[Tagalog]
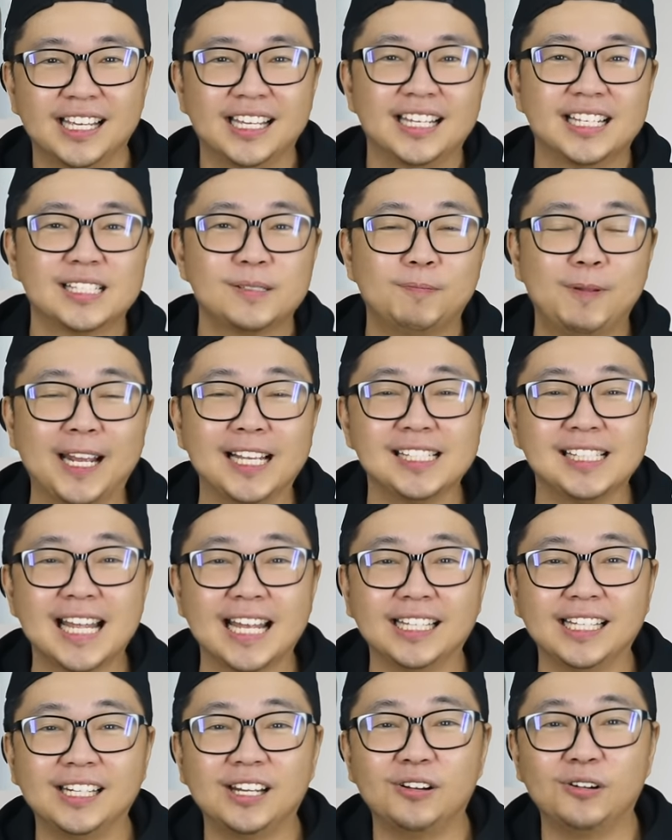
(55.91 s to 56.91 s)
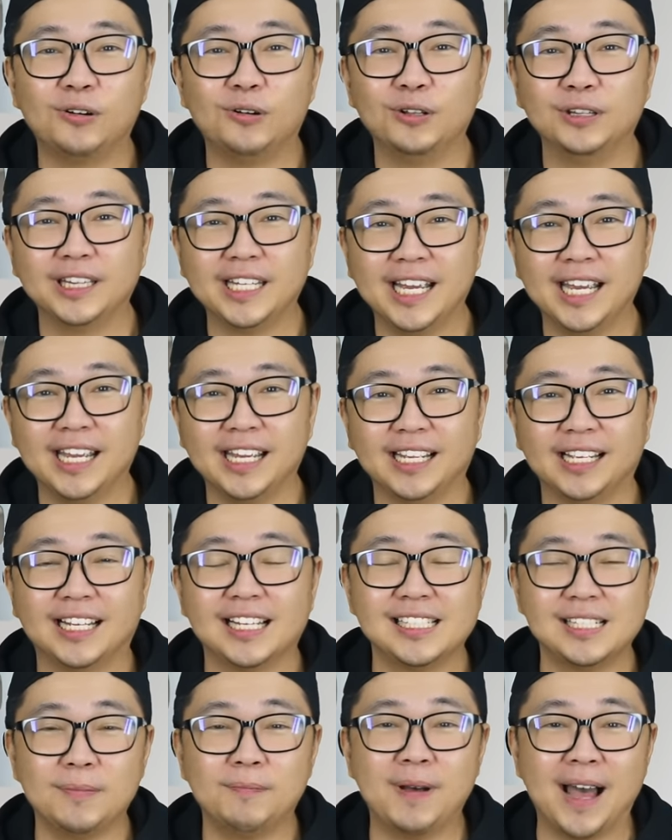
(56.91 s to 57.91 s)
splice natin ng konti
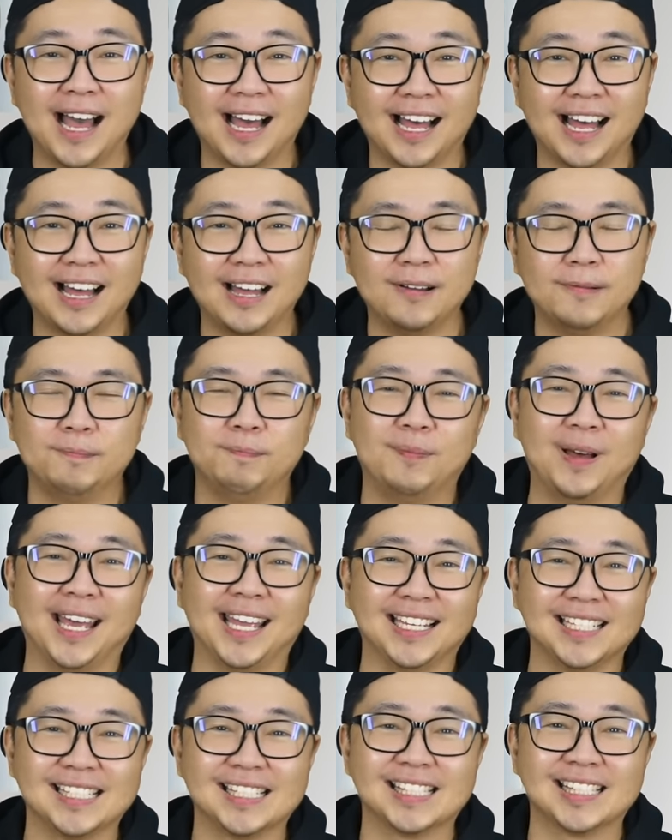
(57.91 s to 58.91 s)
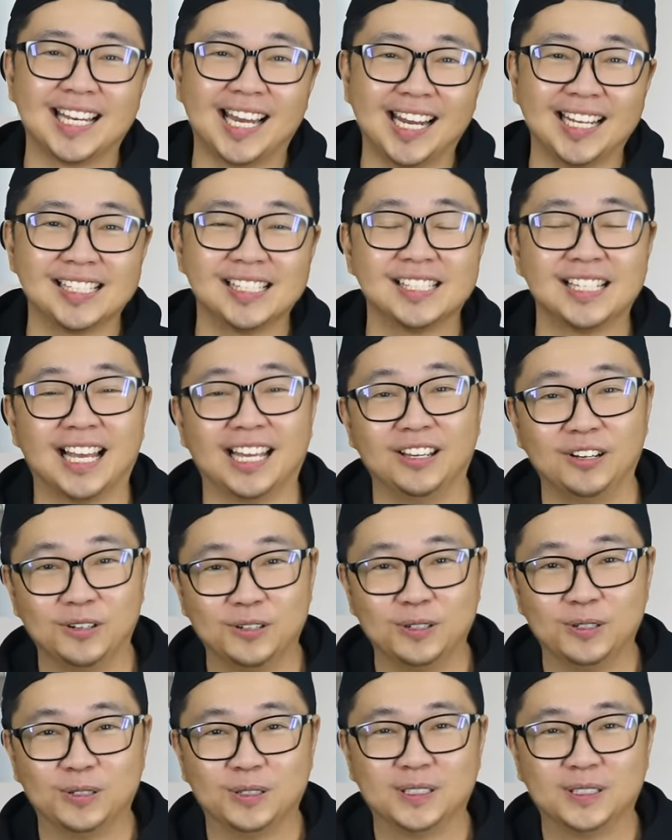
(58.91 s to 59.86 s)
kasi baka ma-stress kayo.